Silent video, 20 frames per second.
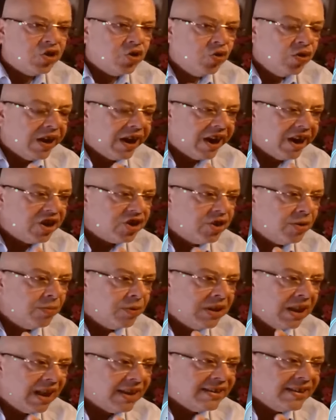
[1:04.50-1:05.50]
شكون خرجهم
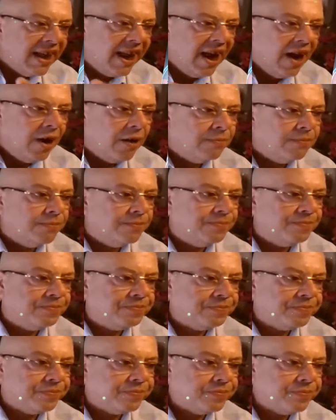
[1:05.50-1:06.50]
وطلق سراحهم
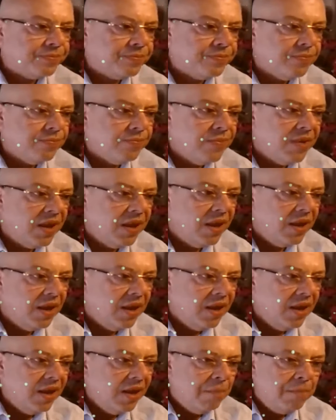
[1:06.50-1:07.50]

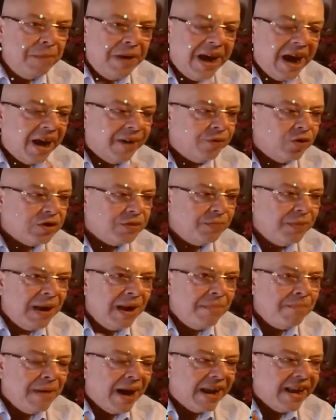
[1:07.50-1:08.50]
ما يعرفوش بلي
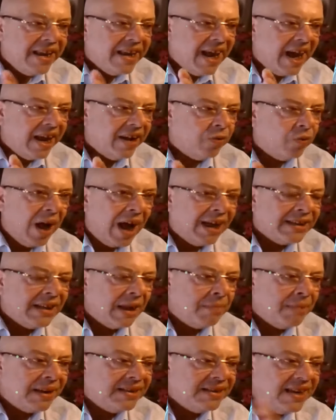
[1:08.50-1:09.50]
الامريكان
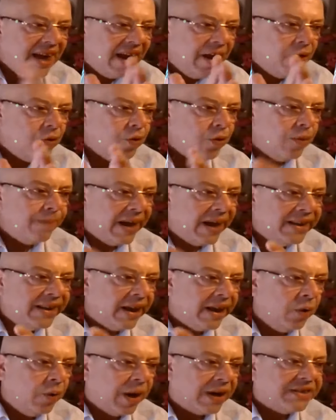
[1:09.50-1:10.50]
والعظمه نتاعو
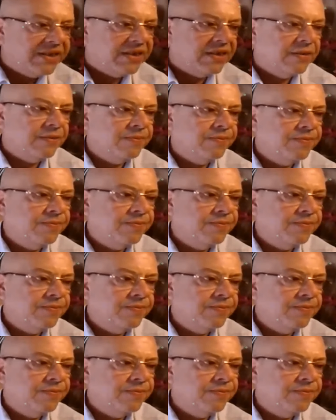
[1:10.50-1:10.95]
هذاك الوقت